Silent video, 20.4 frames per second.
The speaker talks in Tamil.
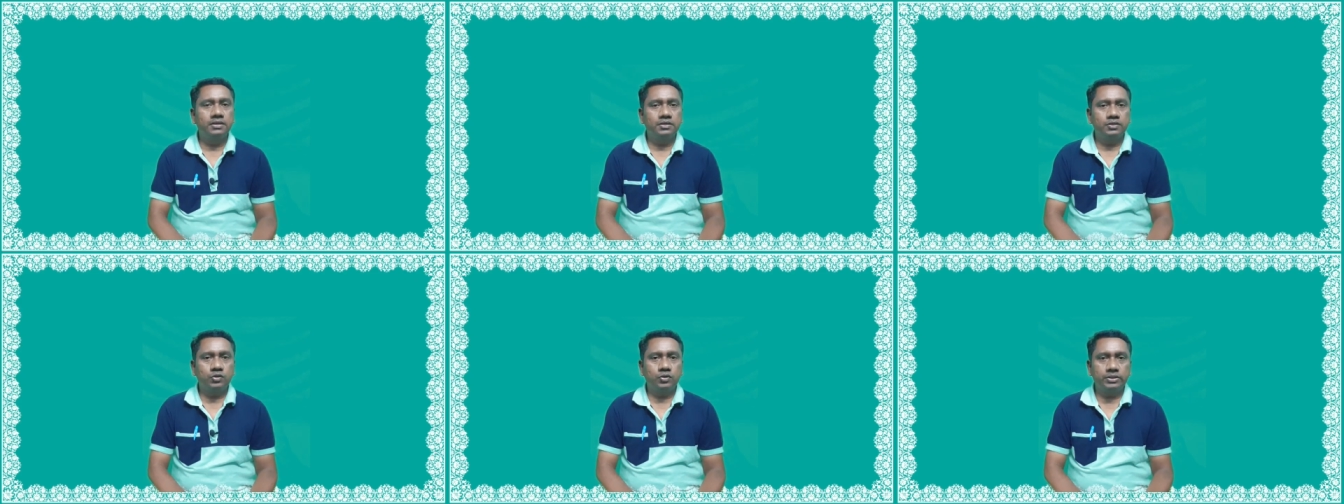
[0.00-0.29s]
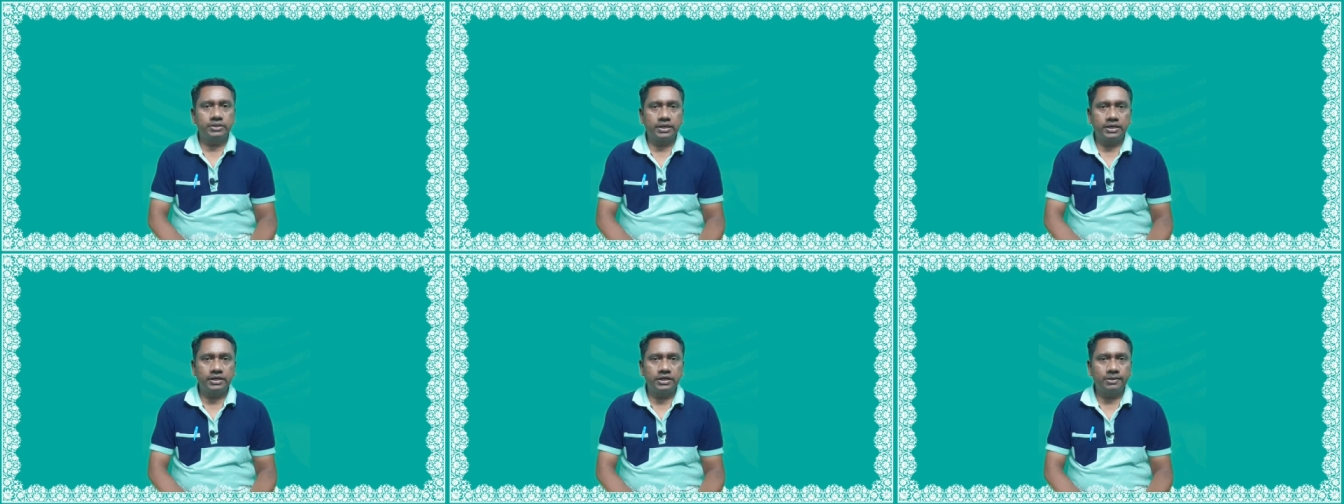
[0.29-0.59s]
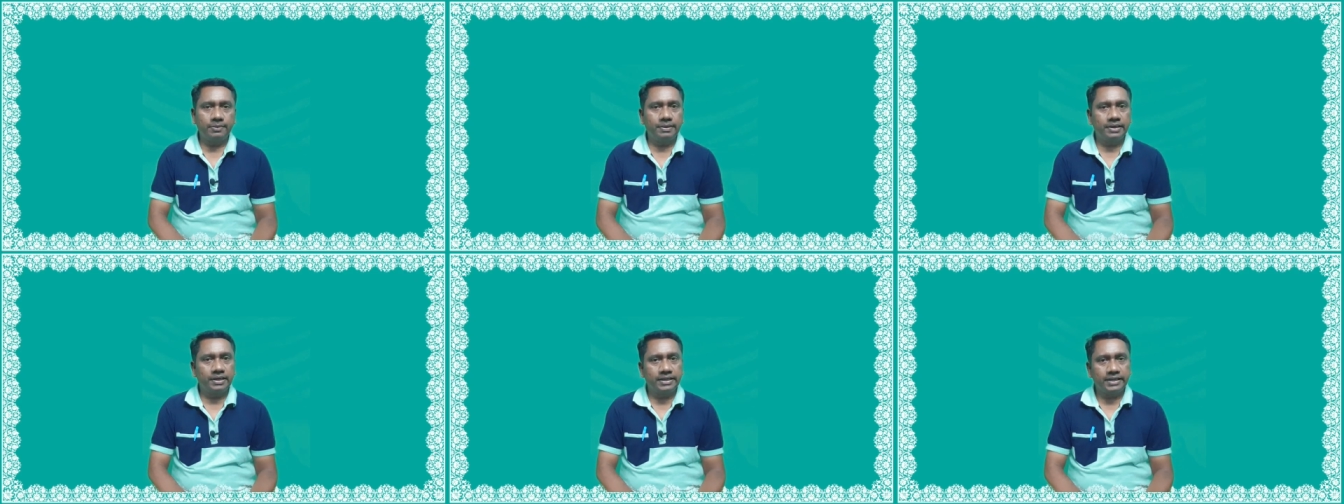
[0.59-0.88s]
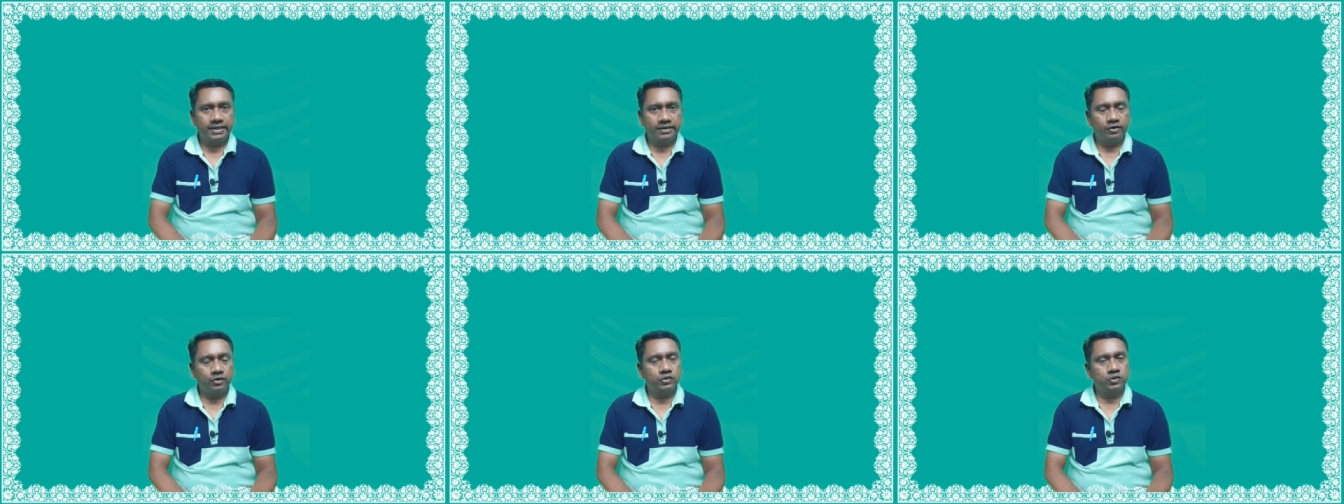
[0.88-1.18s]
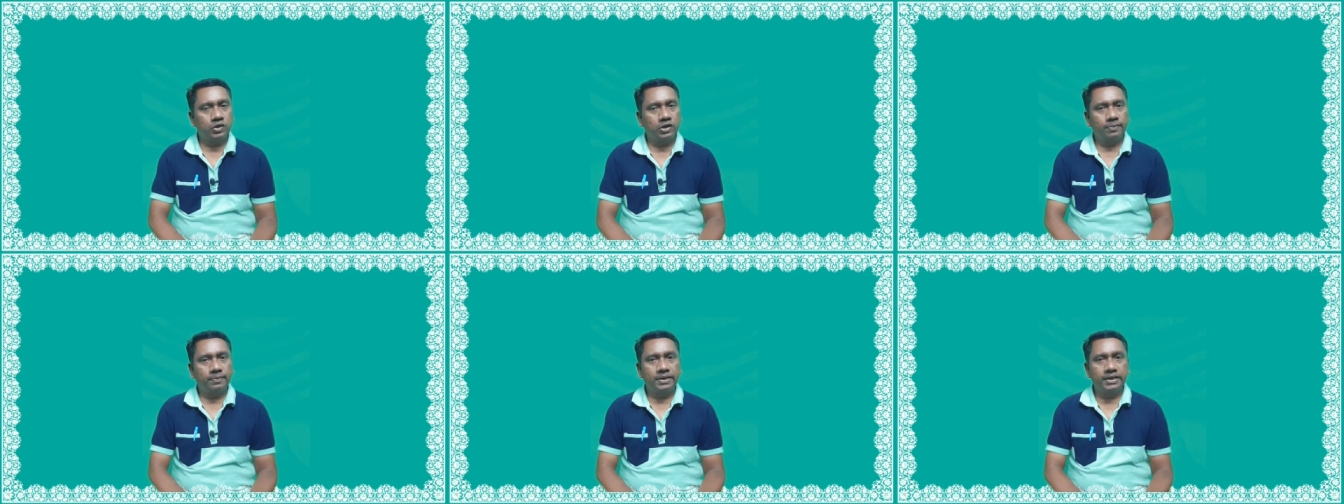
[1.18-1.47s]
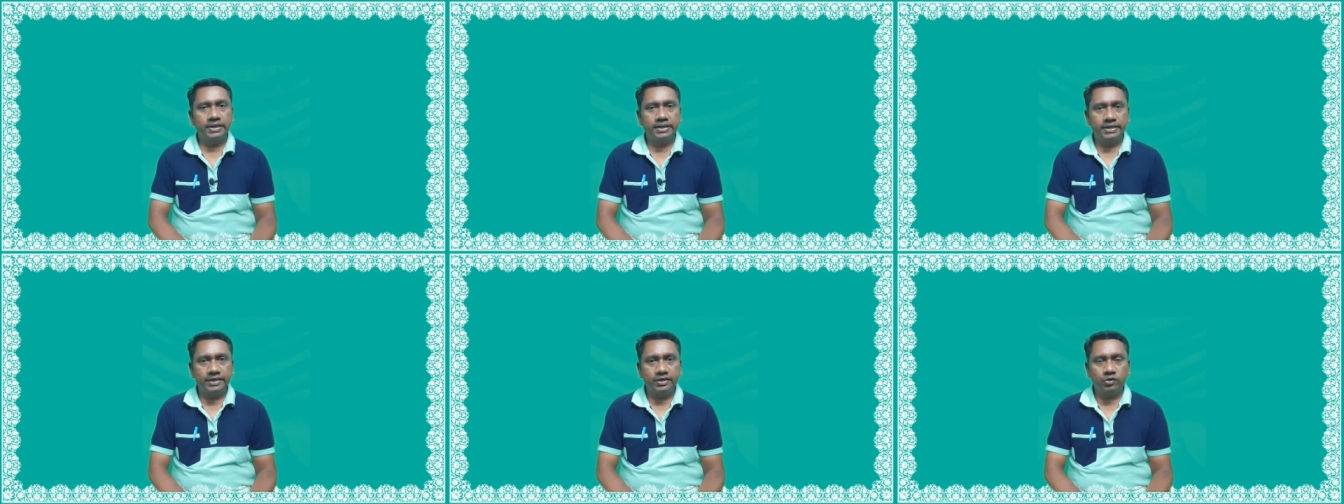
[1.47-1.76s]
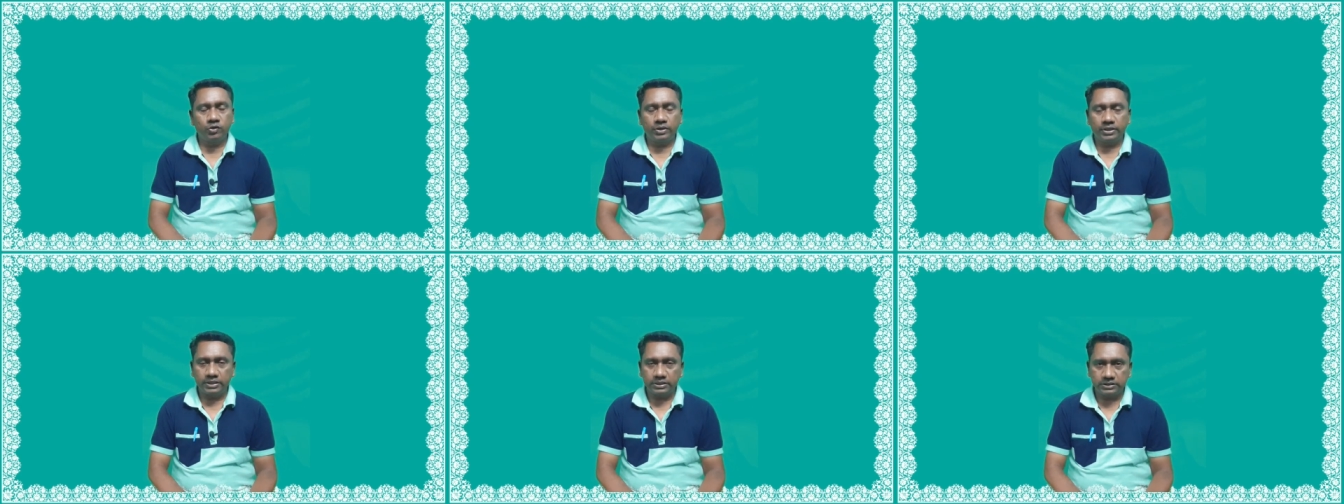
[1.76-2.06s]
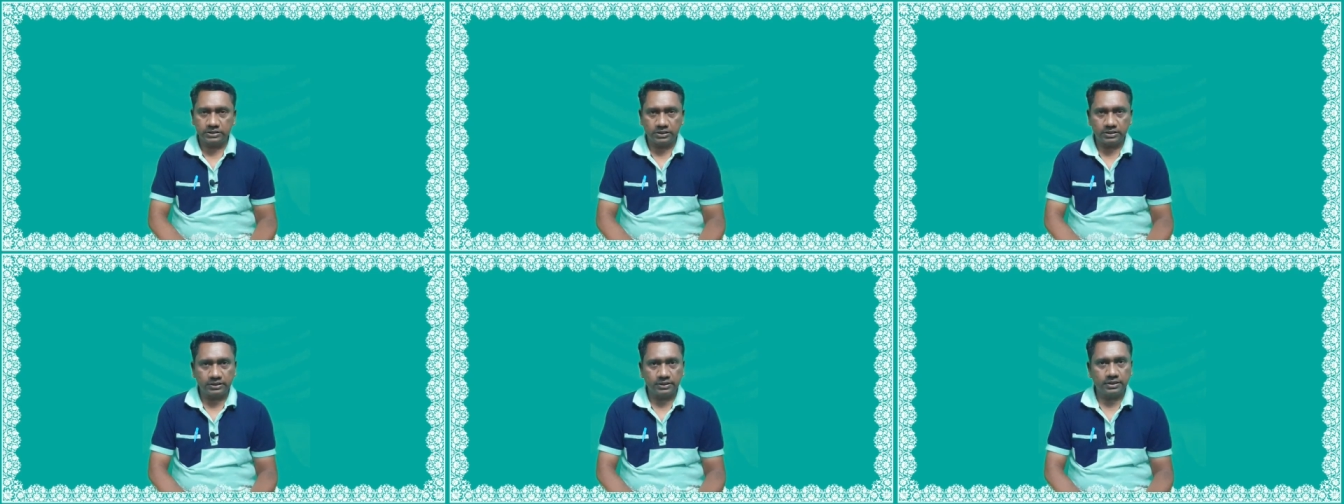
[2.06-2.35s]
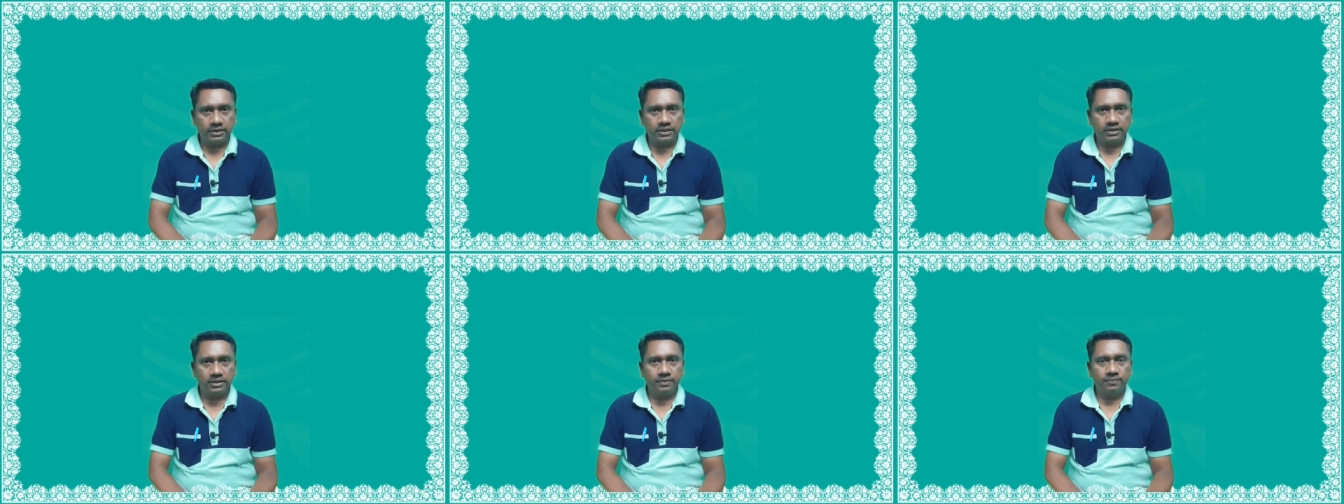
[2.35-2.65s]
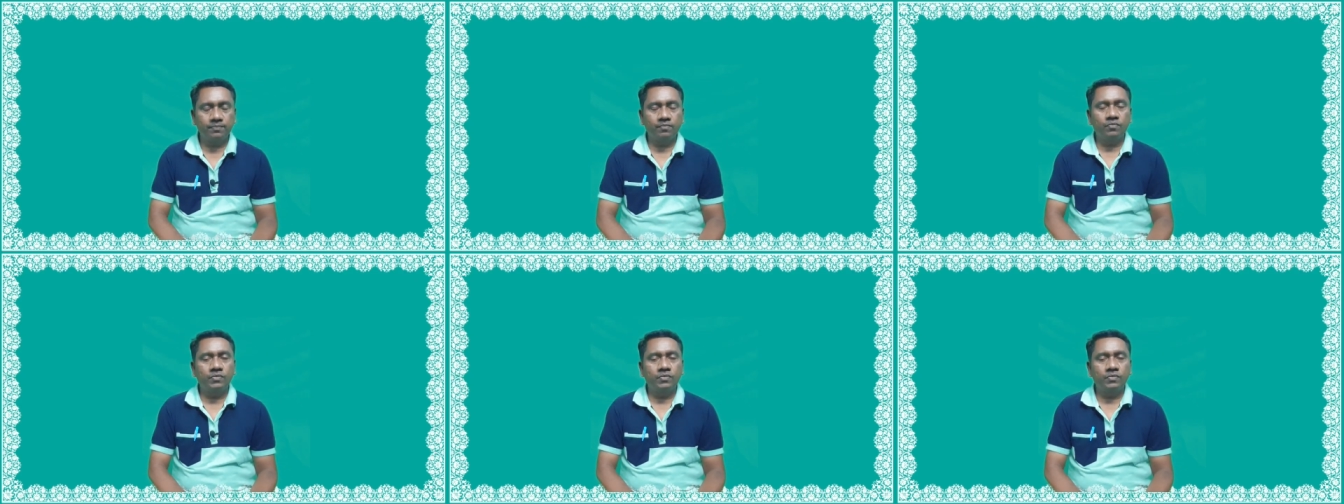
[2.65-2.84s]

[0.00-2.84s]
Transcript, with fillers: ஸோ இது ரெண்டுமே நான் ஏற்கனவே சொன்ன மாதிரி நீட்டுடைய ரிசல்ட்டுக்காக